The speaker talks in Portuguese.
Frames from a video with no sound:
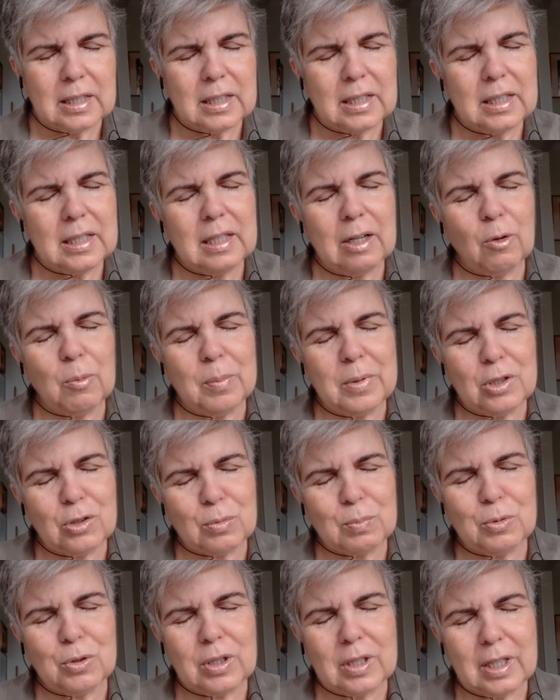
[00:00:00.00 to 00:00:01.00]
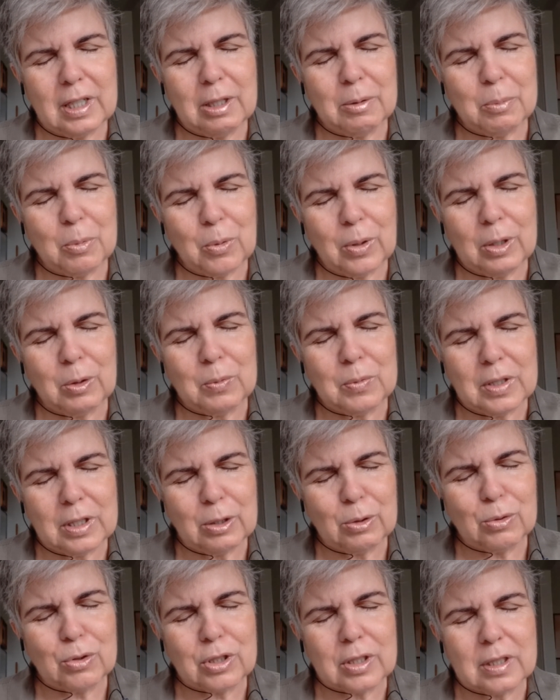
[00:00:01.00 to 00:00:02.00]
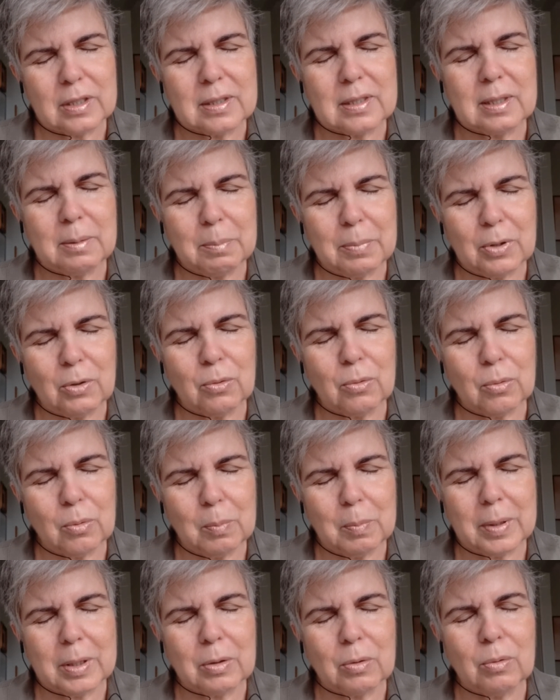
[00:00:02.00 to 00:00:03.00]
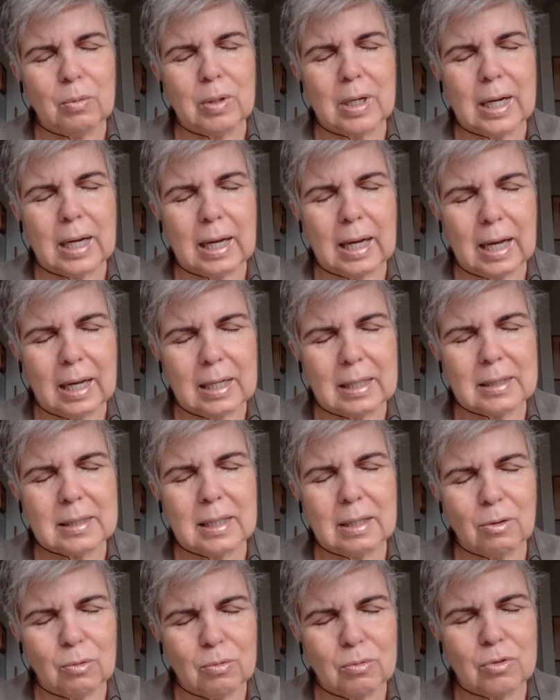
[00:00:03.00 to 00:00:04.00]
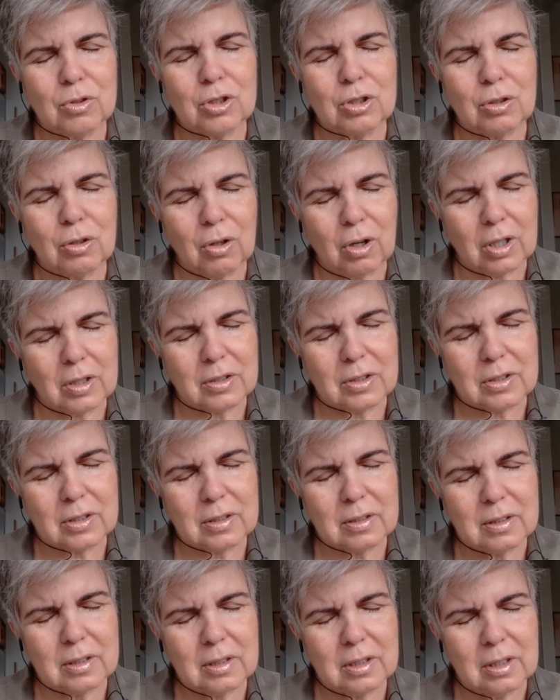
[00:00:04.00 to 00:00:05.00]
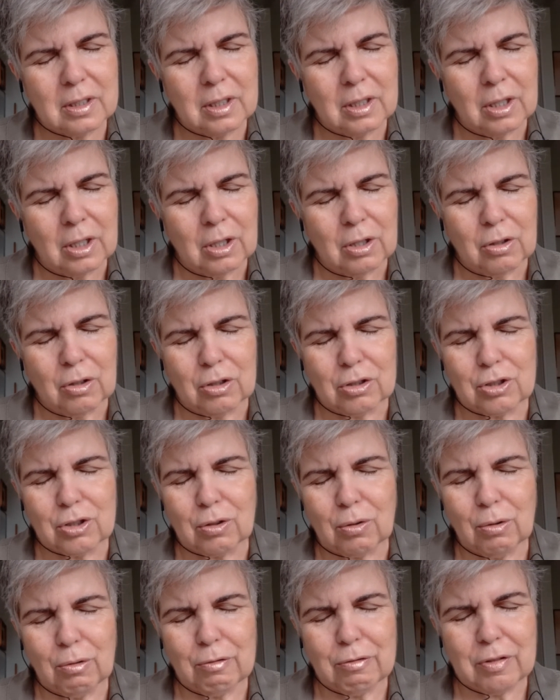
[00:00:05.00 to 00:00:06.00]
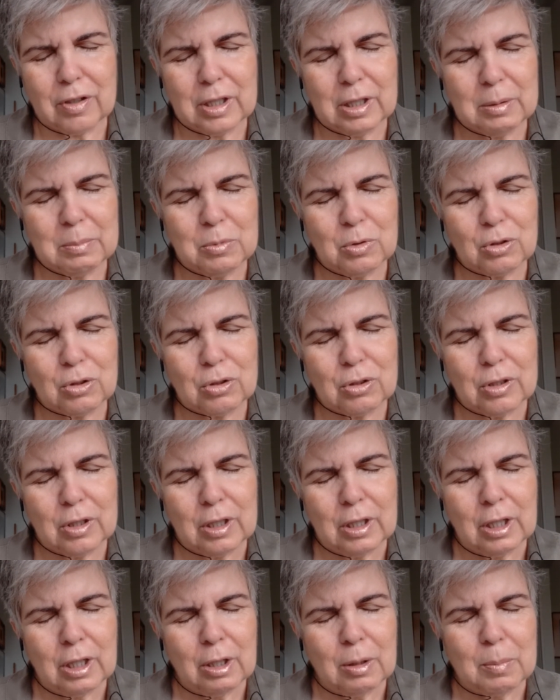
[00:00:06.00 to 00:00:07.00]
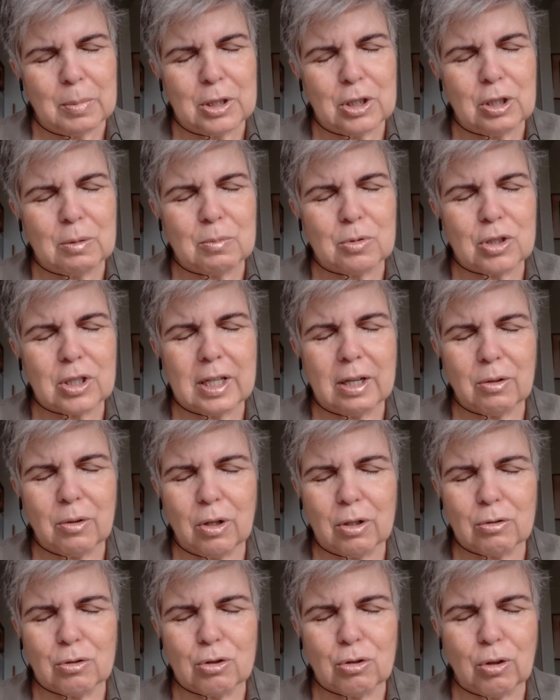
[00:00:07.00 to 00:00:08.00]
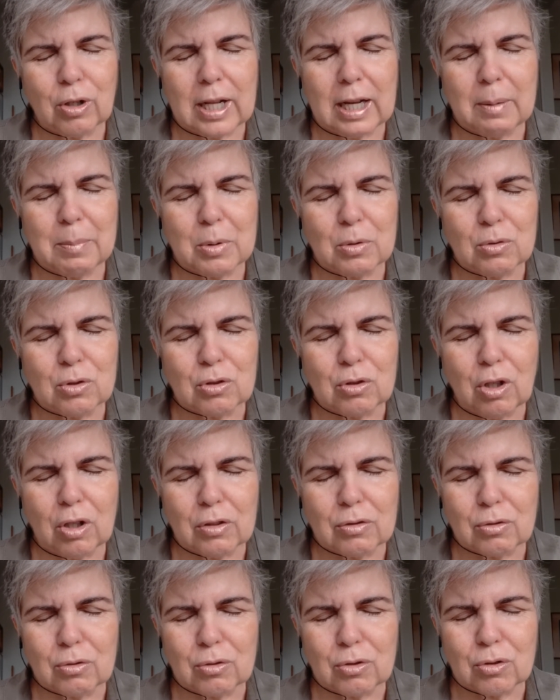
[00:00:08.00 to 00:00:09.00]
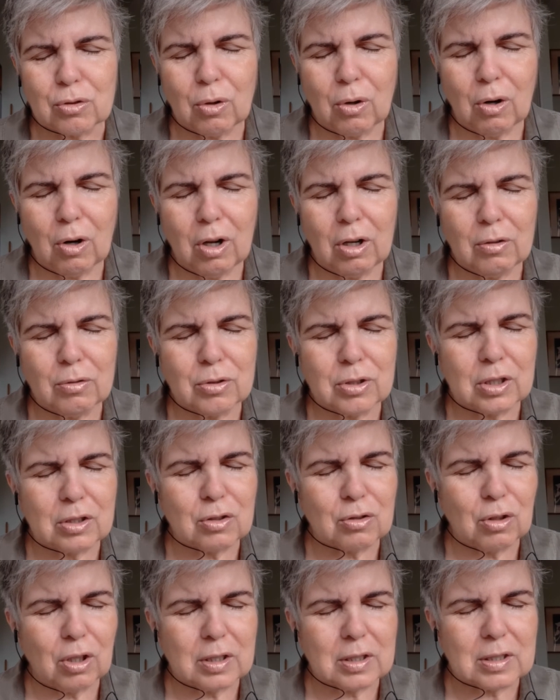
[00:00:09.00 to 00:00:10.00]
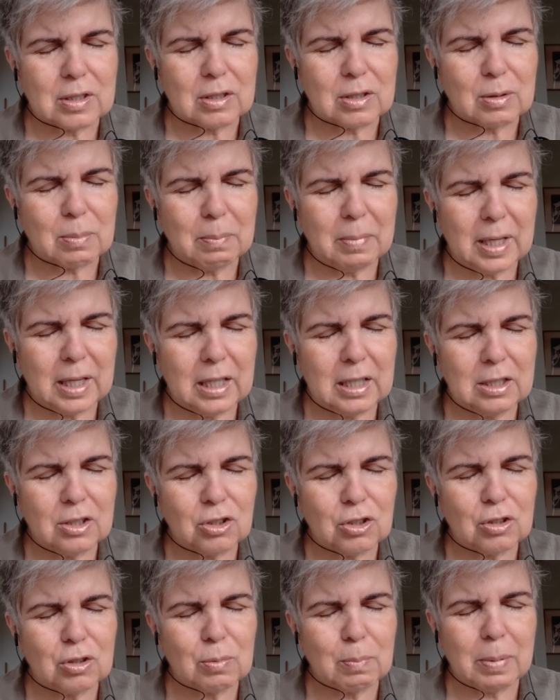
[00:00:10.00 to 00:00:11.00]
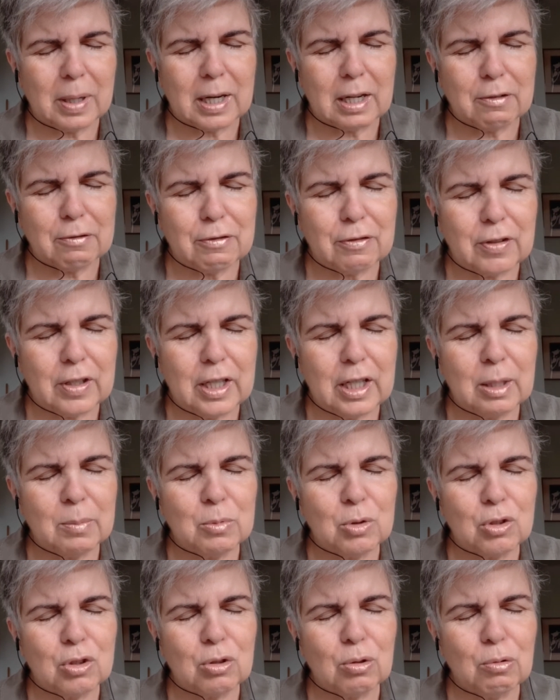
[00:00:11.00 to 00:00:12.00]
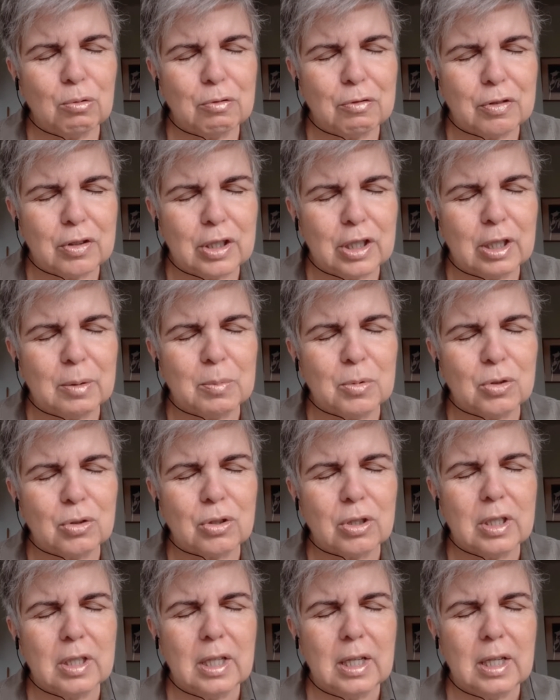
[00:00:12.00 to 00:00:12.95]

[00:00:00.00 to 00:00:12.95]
e ao mesmo tempo é um Deus que se preocupa com cada um de nós. Nós te louvamos, pedimos que agora o Senhor abra os nossos olhos, as nossas mentes para vermos e ouvirmos